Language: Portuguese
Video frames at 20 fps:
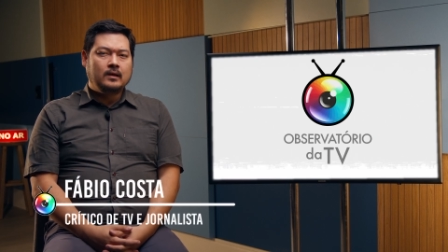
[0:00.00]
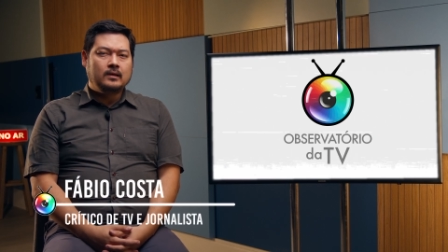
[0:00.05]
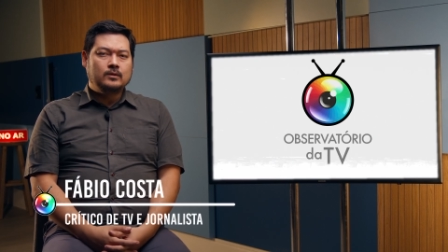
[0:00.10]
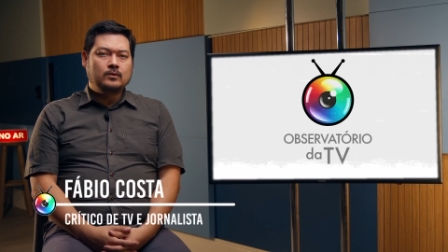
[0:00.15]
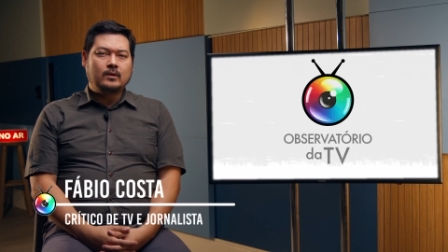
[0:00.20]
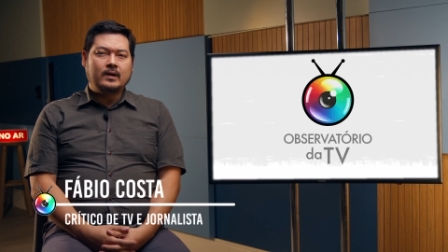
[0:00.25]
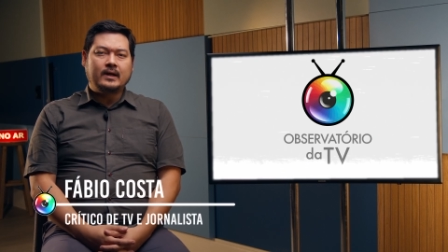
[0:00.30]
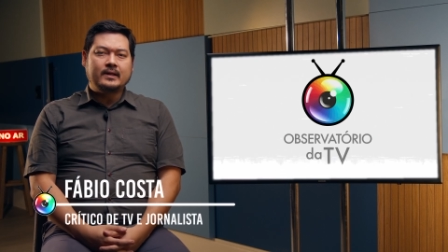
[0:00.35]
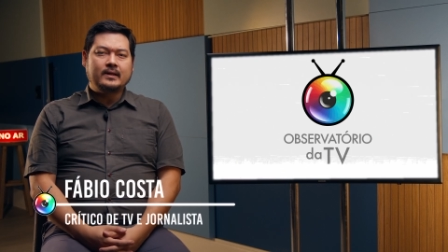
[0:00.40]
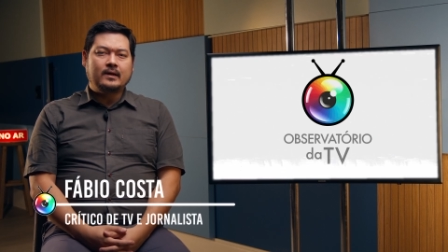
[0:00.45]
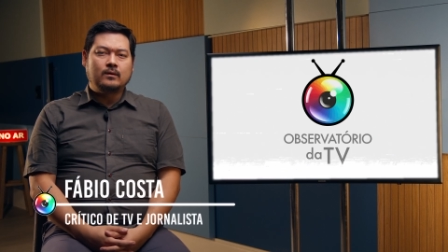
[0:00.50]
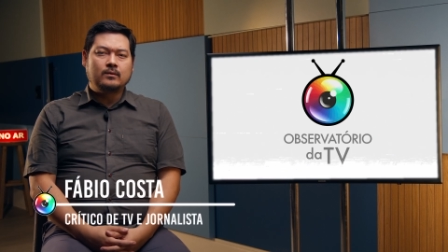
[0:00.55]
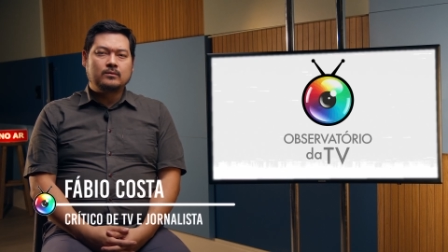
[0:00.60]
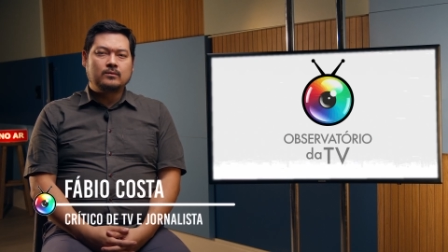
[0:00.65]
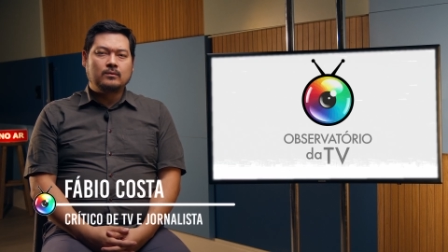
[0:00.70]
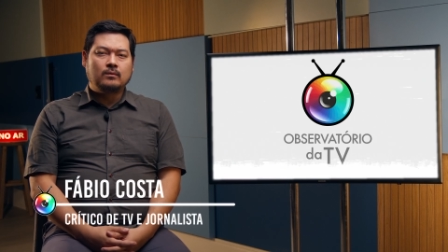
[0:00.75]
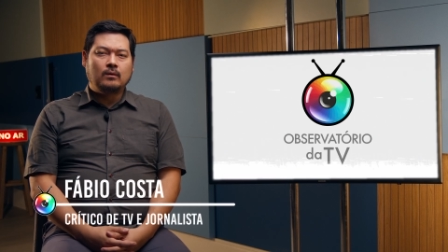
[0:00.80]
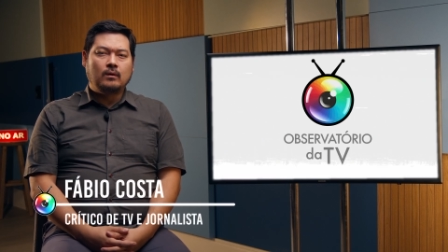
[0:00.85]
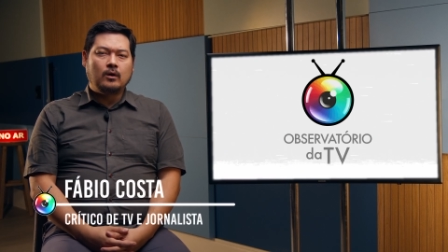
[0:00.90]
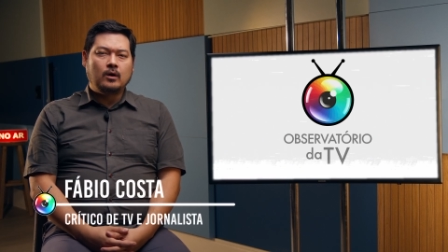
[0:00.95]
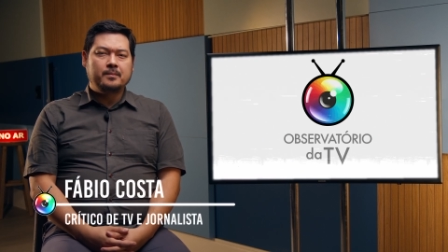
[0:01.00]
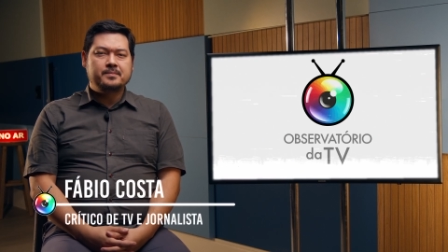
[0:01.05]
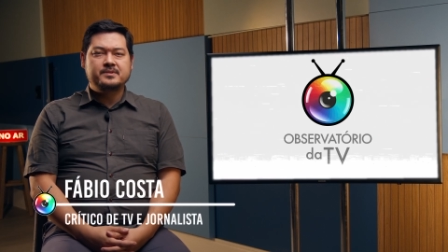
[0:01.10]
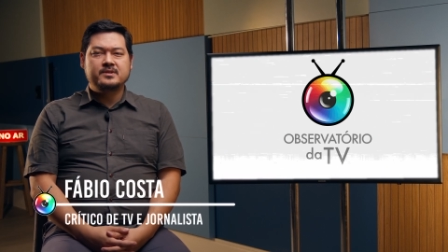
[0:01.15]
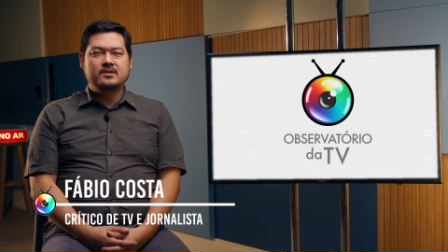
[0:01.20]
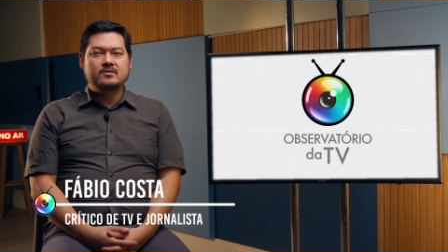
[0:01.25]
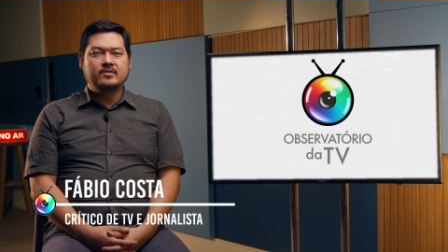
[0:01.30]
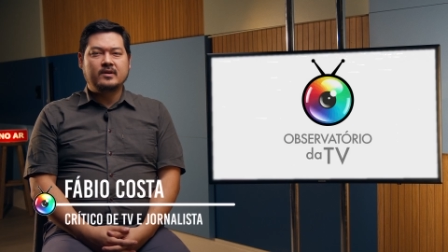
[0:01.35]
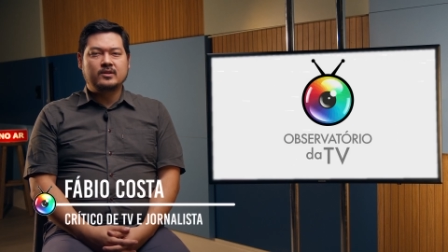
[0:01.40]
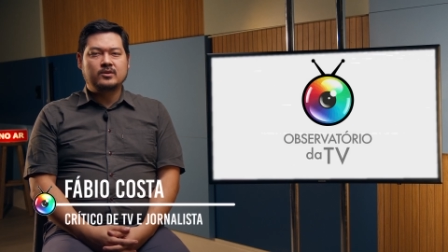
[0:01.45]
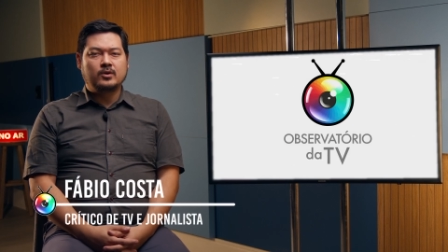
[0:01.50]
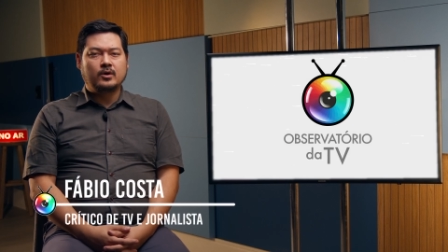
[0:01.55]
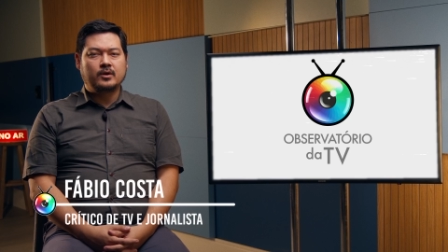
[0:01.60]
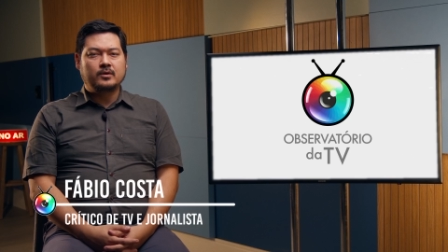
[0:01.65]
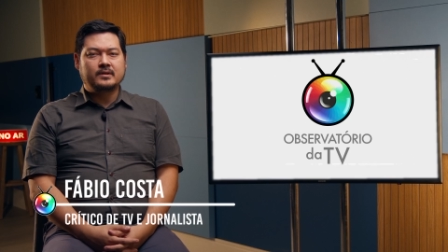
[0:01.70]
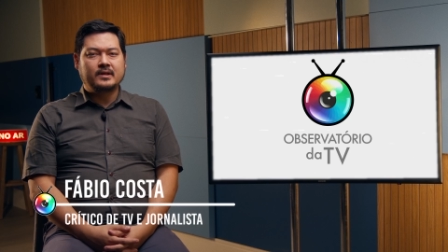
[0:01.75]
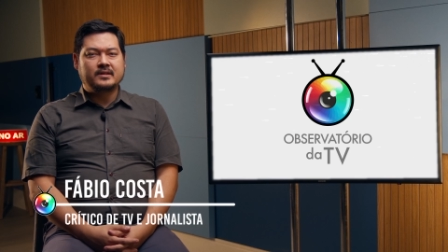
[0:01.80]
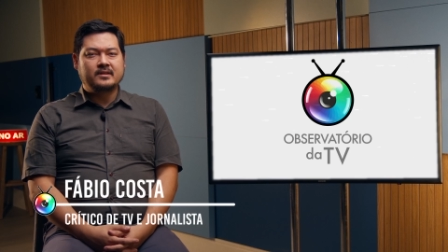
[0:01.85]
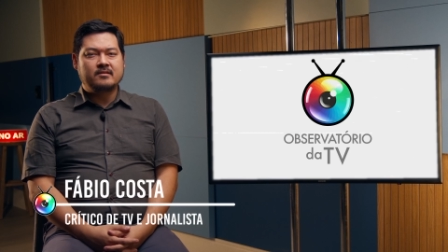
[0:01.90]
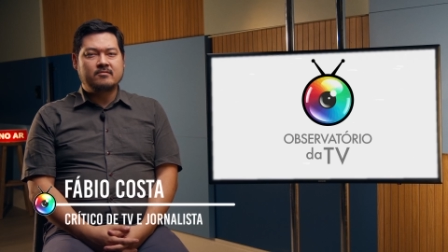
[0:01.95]
no canal do Observatório
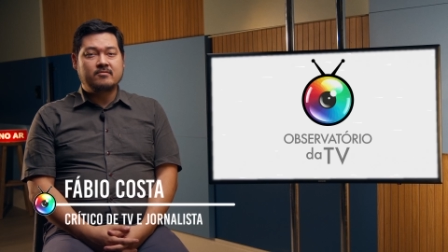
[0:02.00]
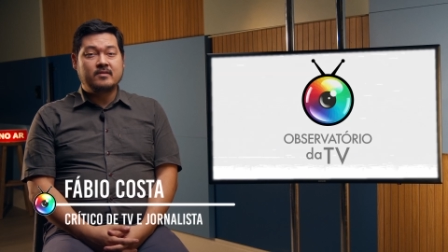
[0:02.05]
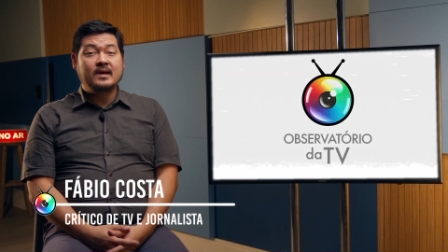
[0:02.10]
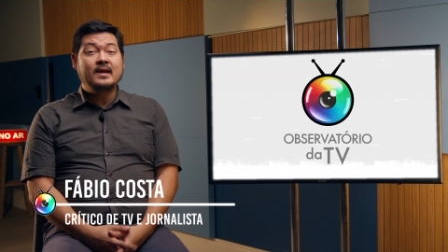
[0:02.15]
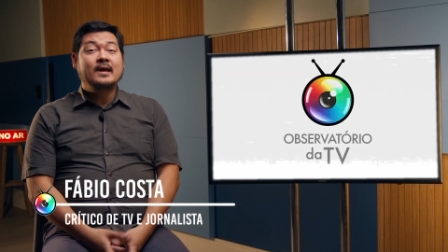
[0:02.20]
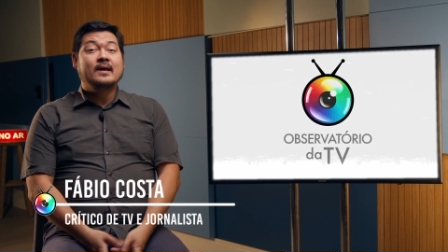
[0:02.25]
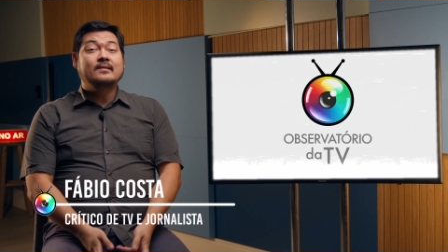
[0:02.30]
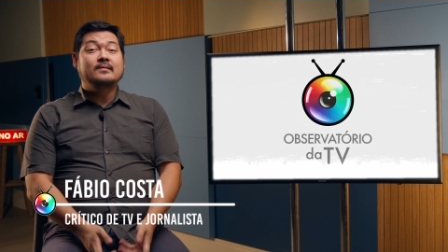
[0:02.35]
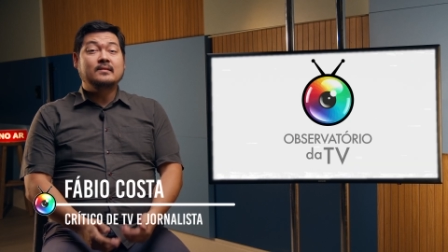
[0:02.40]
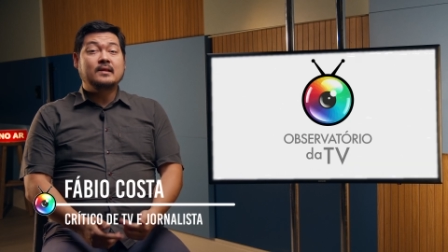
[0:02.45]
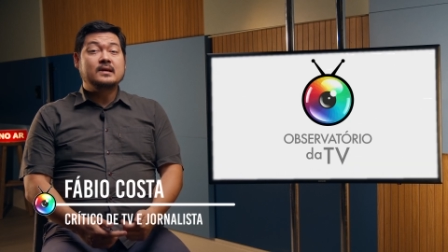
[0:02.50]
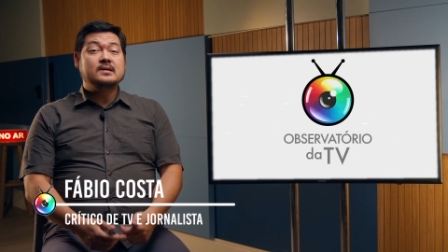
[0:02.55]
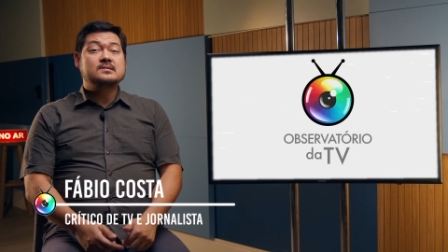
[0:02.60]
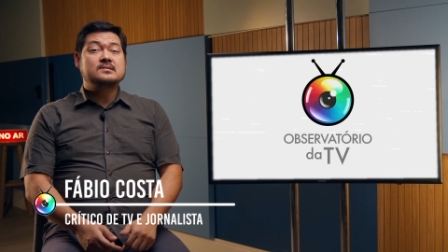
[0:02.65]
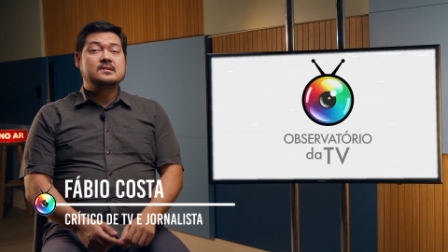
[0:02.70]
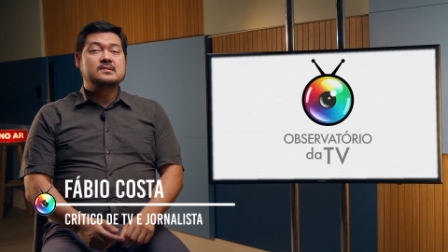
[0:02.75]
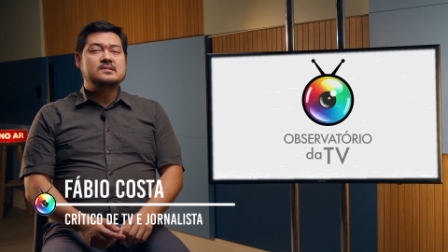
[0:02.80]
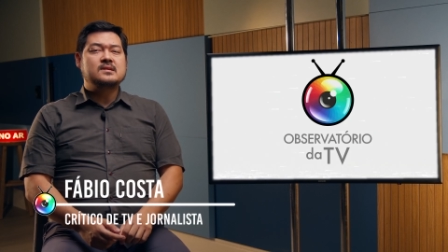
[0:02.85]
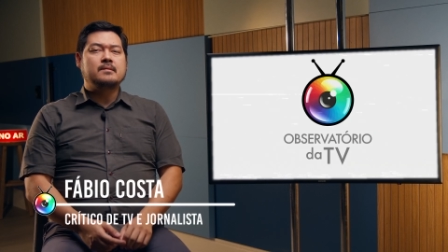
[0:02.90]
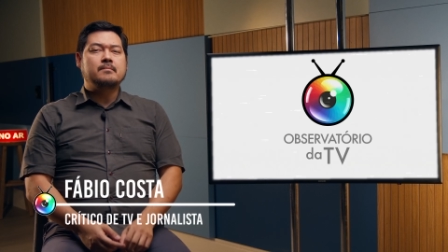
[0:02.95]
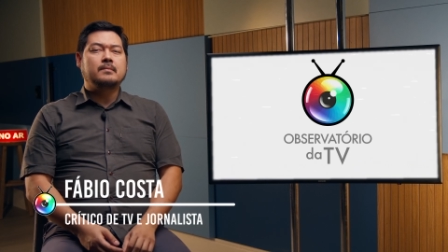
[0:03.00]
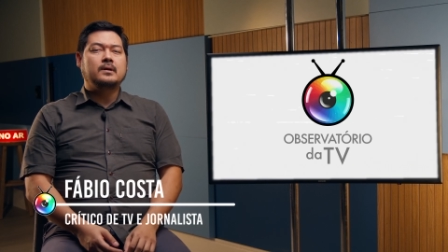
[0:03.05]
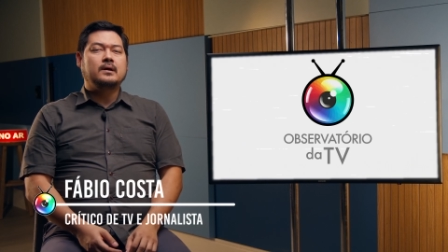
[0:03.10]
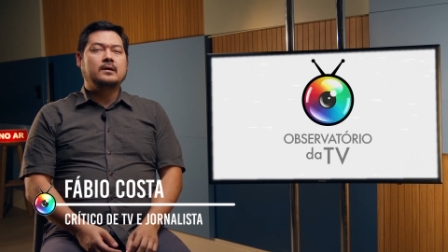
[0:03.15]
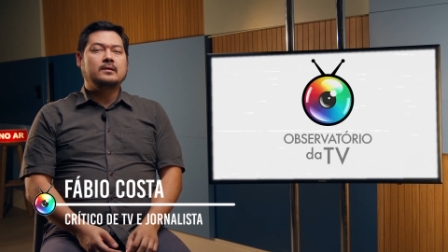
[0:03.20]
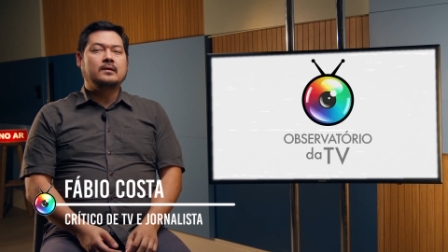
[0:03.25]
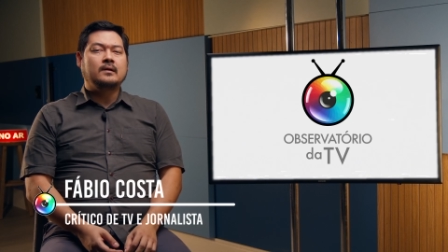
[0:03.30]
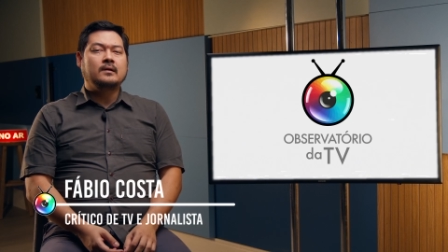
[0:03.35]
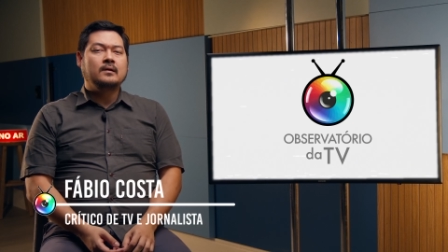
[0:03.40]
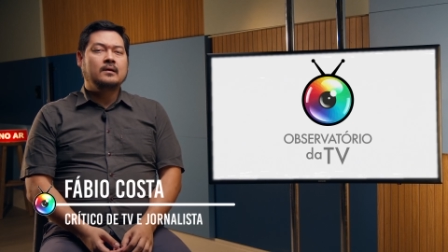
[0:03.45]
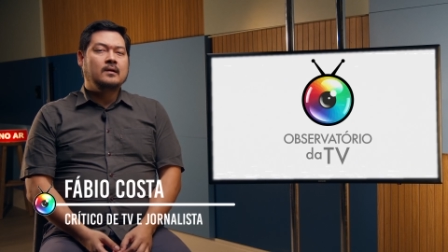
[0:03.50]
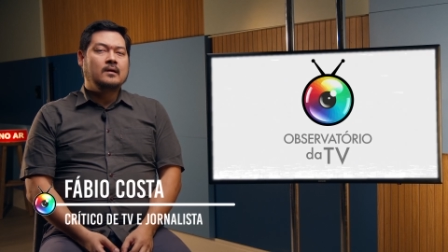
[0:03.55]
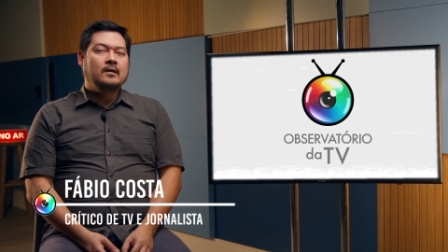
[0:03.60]
da TV, nesta semana